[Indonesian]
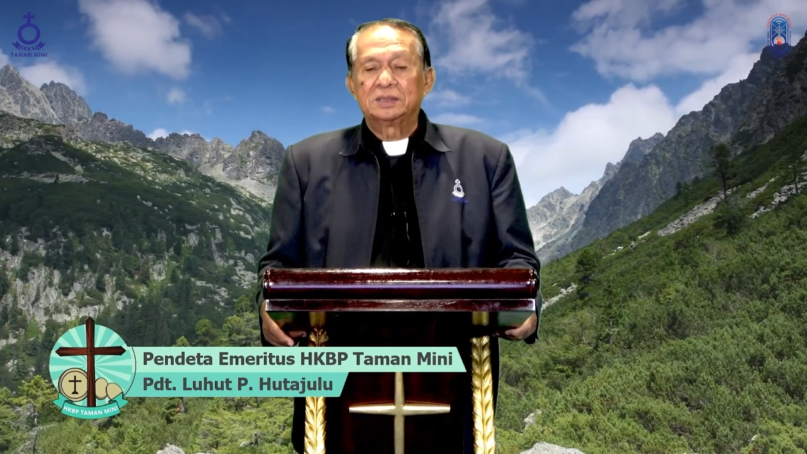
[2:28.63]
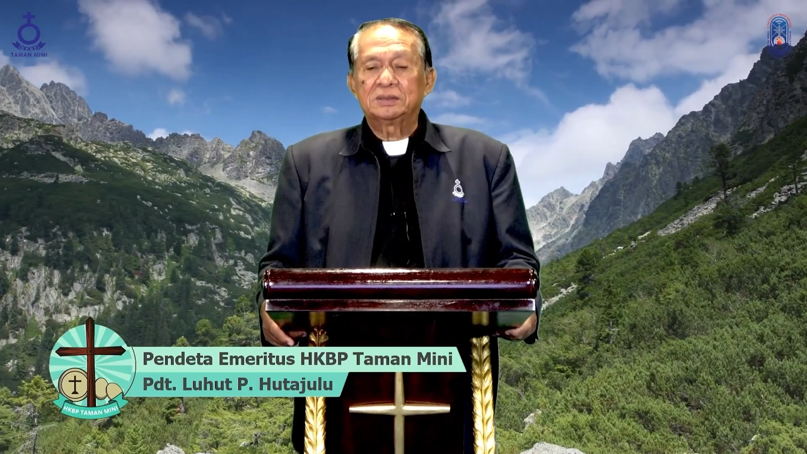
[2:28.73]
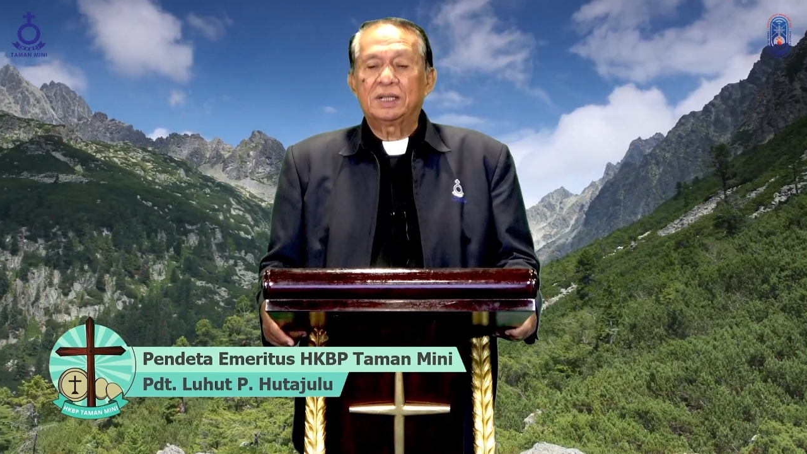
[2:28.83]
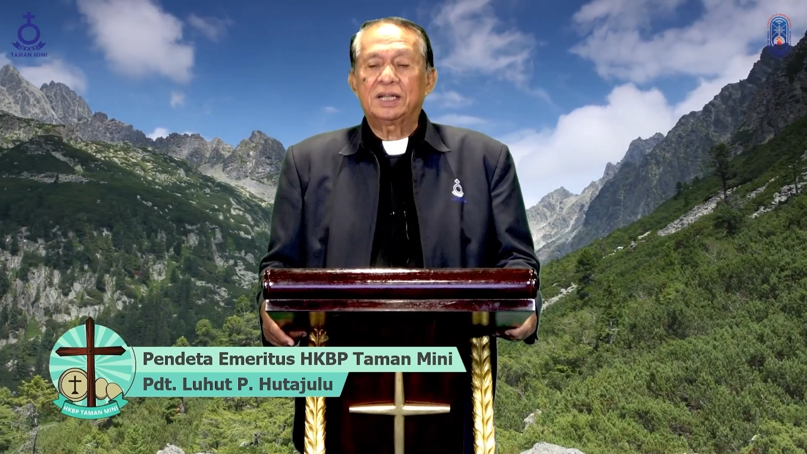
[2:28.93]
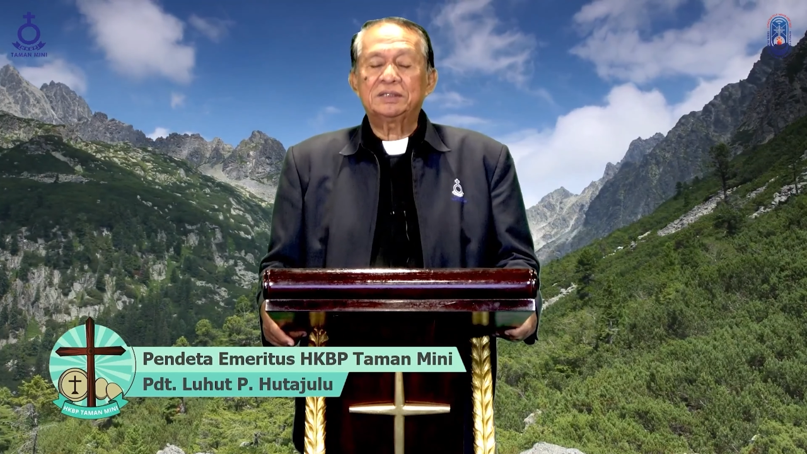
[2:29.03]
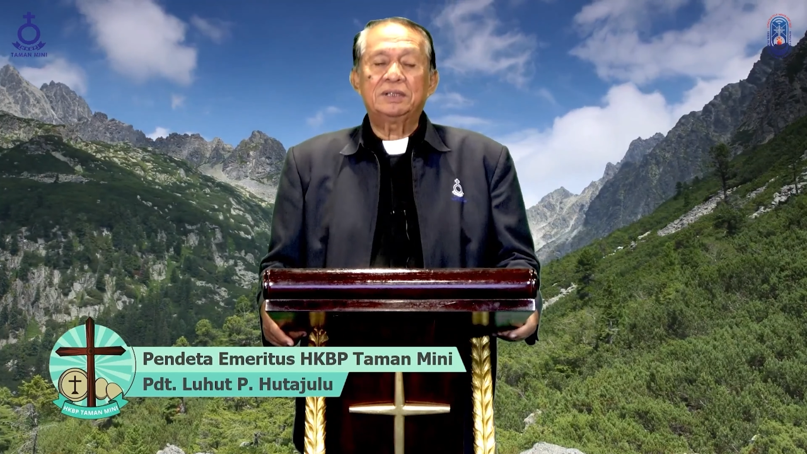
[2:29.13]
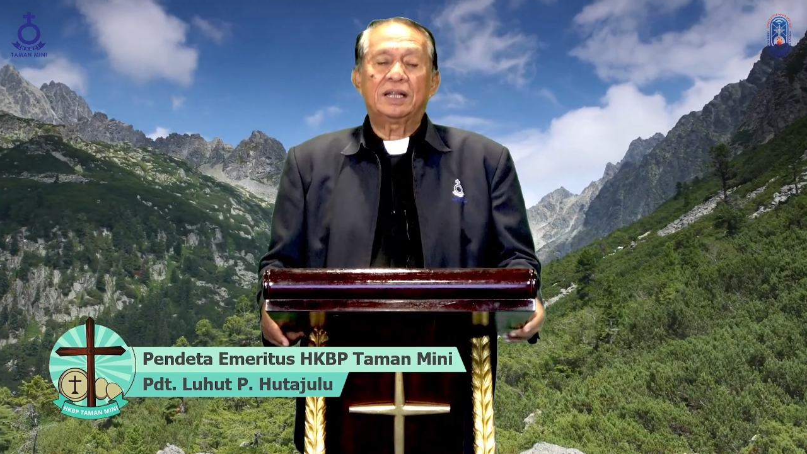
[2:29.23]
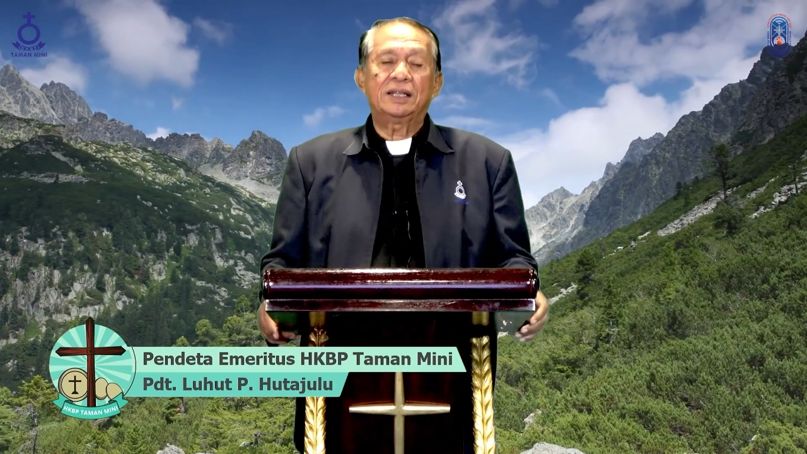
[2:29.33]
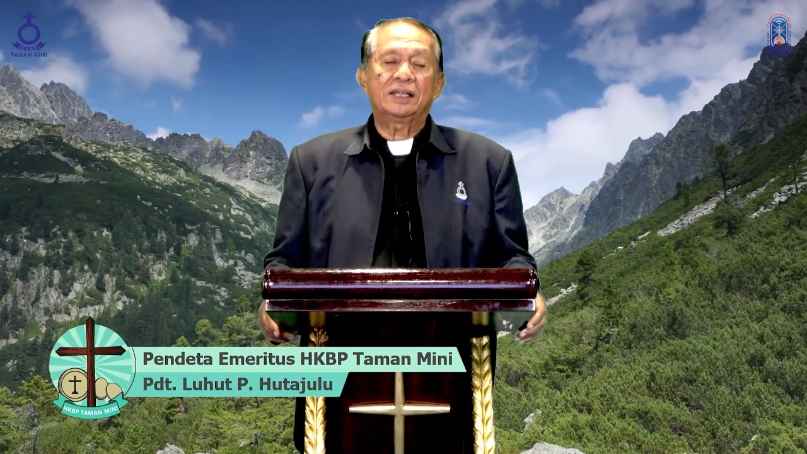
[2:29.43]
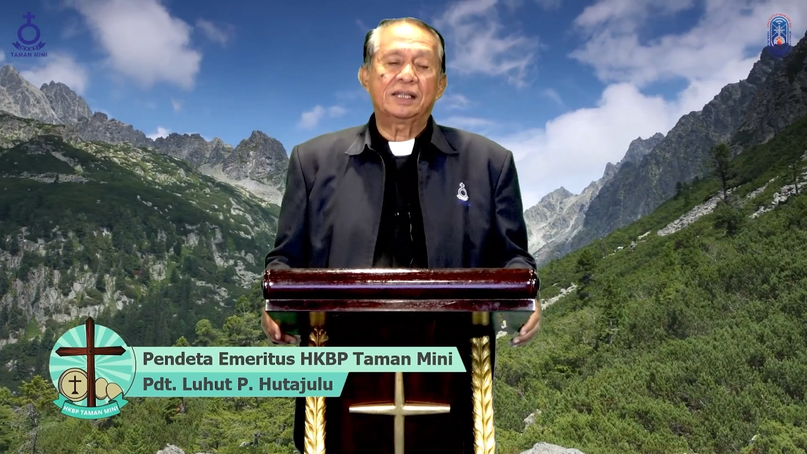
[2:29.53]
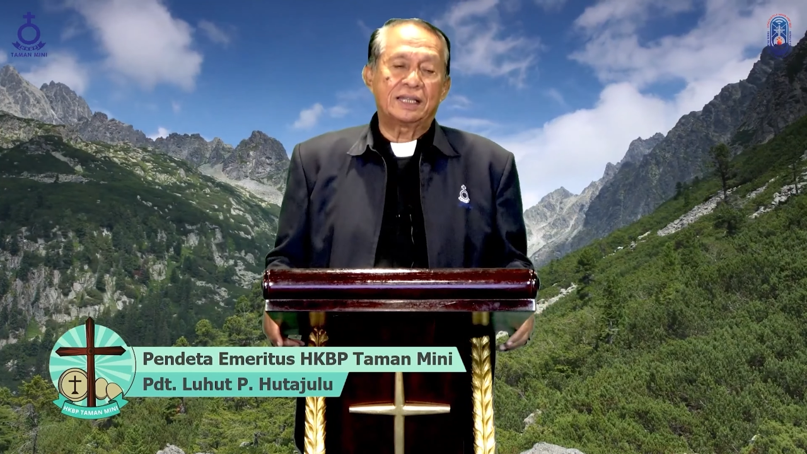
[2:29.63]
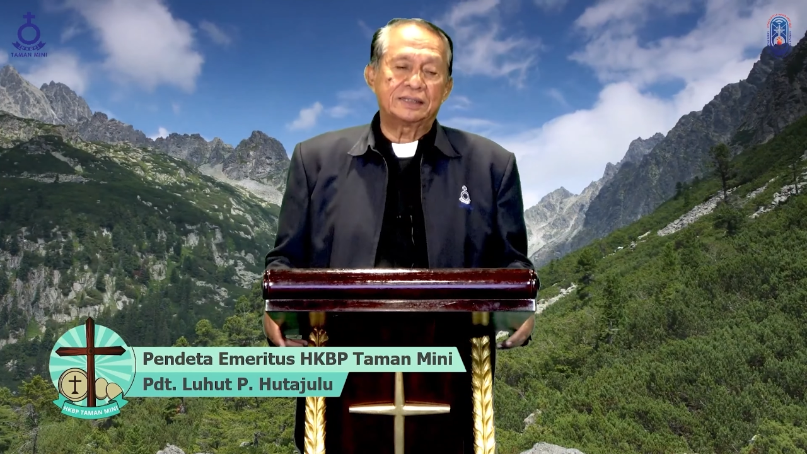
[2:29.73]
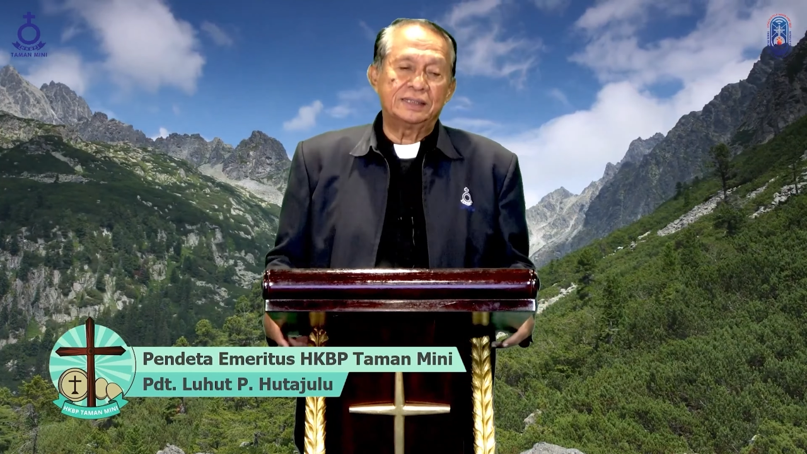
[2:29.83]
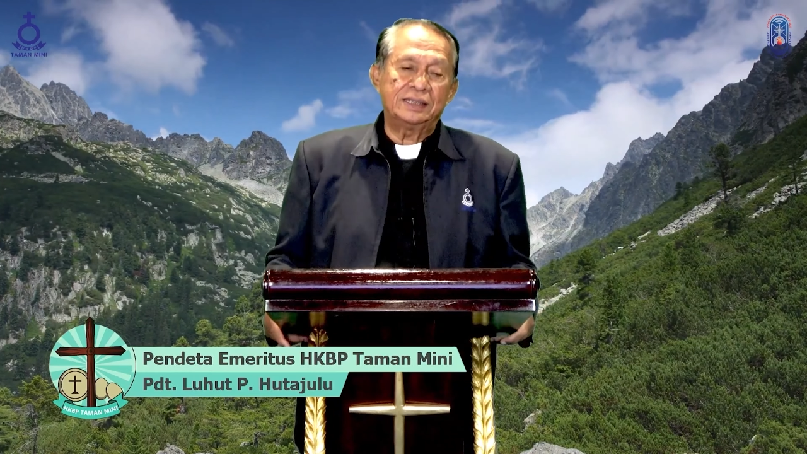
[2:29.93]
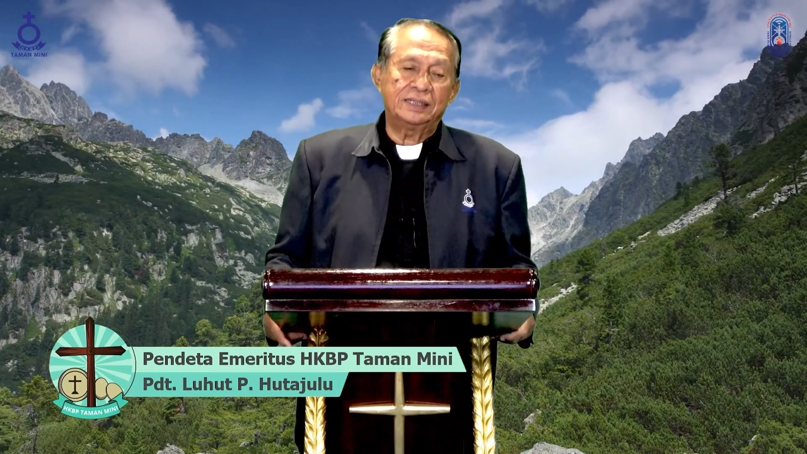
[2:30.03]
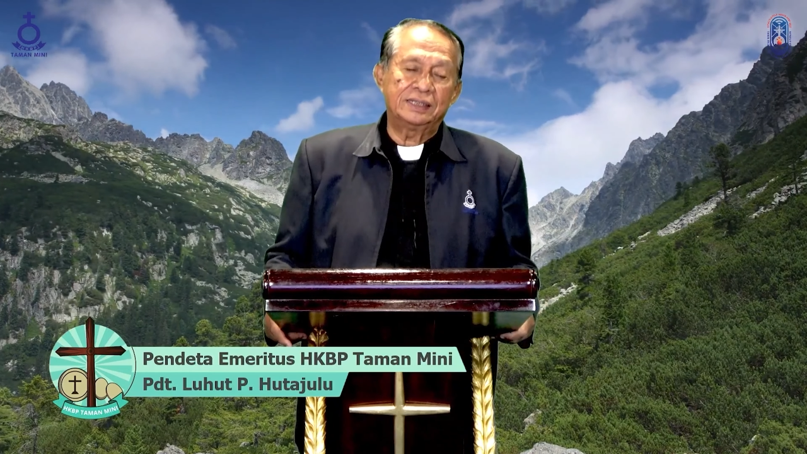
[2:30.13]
Saudara-saudara yang kekasih,